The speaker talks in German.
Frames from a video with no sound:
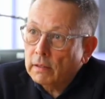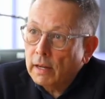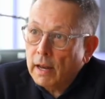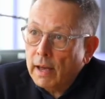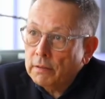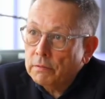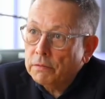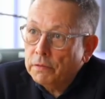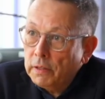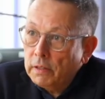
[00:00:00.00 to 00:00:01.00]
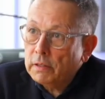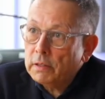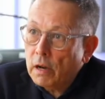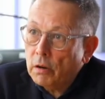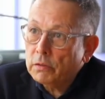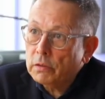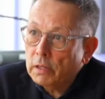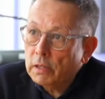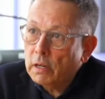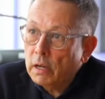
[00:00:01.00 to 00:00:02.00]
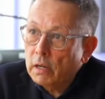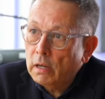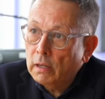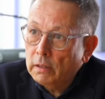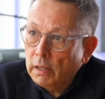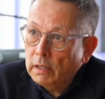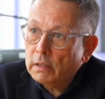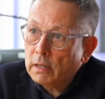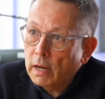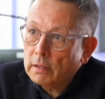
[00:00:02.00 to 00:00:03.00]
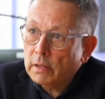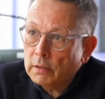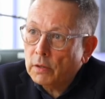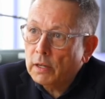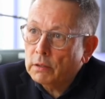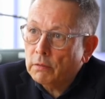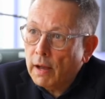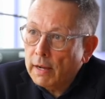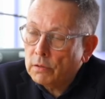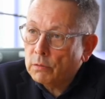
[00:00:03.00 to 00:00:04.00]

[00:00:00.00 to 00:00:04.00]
erleiden viele tausend Kinder jeden Tag sexuelle Gewalt,